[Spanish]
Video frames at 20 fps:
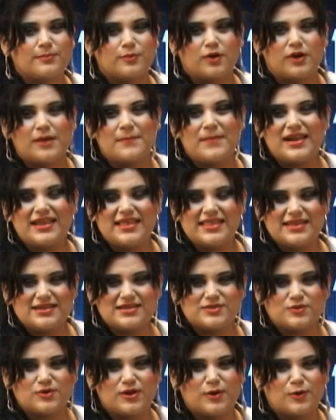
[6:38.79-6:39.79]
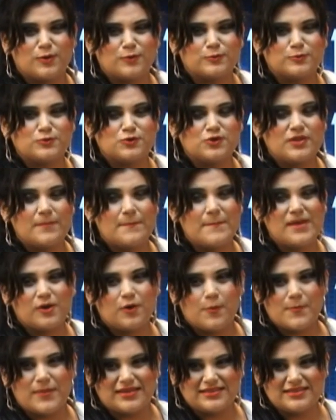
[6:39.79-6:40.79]
el programa Líderes con la conducción de
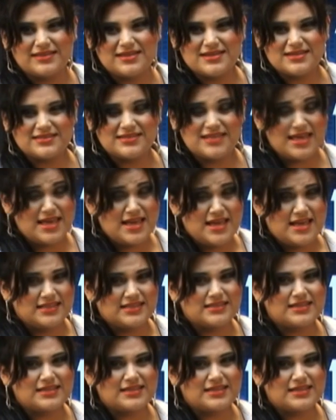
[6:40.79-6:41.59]
Marco Martínez